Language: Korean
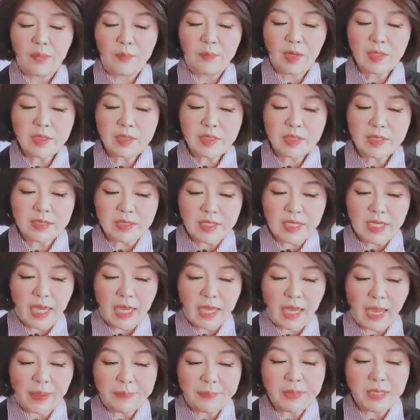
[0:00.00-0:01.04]
머스크의
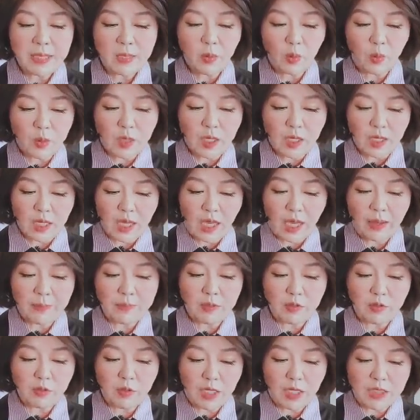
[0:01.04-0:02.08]
애플 공격에
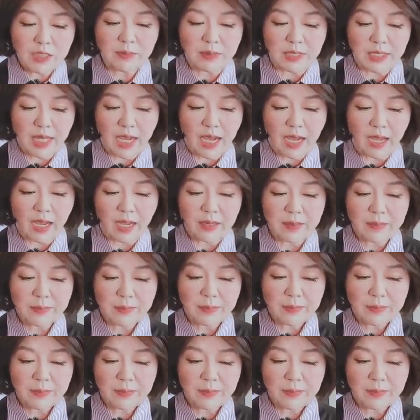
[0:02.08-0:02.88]
합류했습니다.